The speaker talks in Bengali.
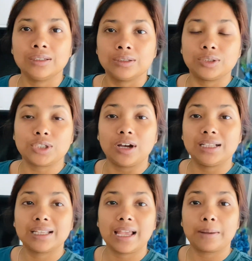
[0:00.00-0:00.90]
তো
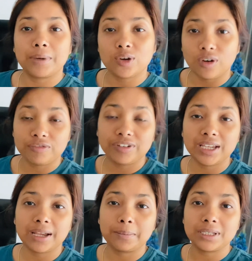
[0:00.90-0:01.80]
সকাল থেকে একবার কফি
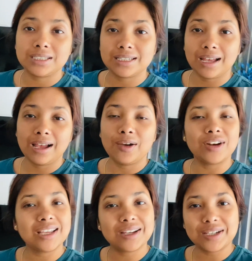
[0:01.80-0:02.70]
একবার চা
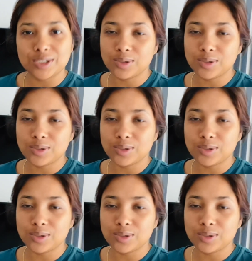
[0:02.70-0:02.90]
অনেক কিছু